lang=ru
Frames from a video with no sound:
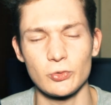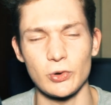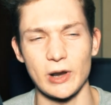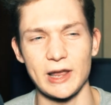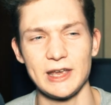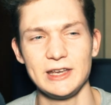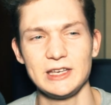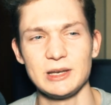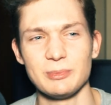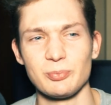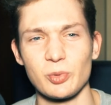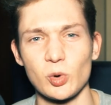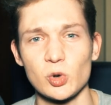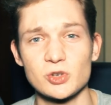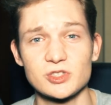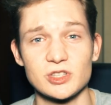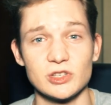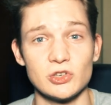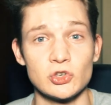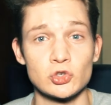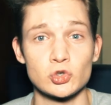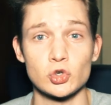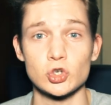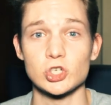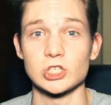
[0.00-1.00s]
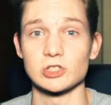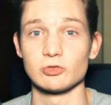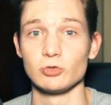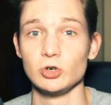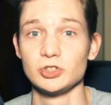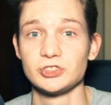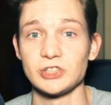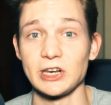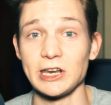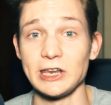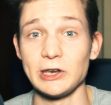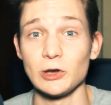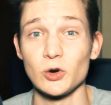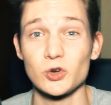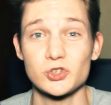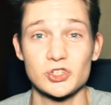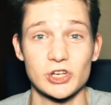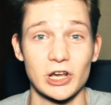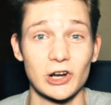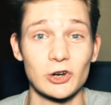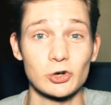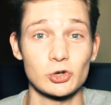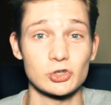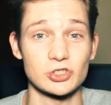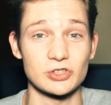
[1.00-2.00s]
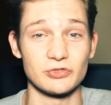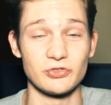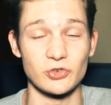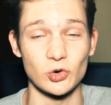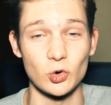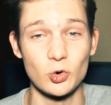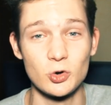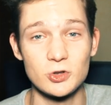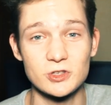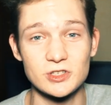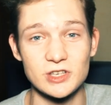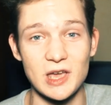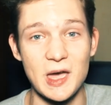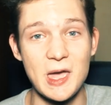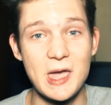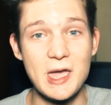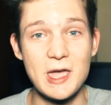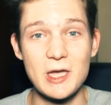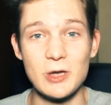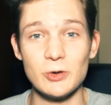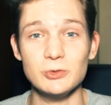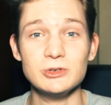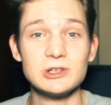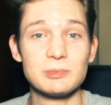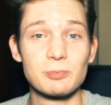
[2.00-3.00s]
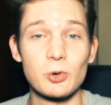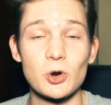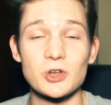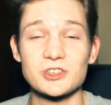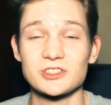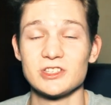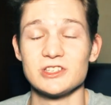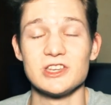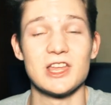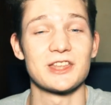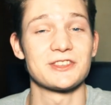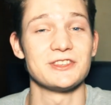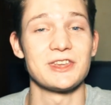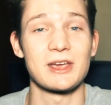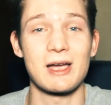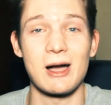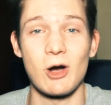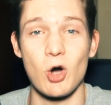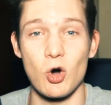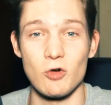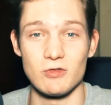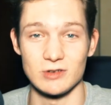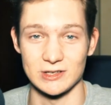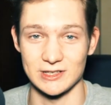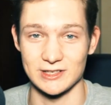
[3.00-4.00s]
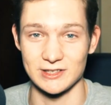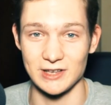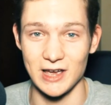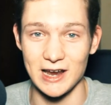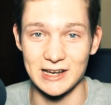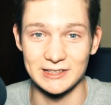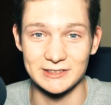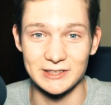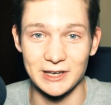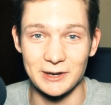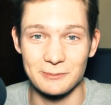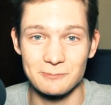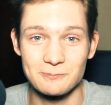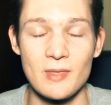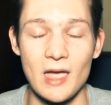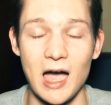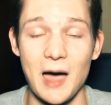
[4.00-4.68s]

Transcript: в Украине просто не существует или не очень хорошо шифруется, и у них просто нет никакого никакого сайта.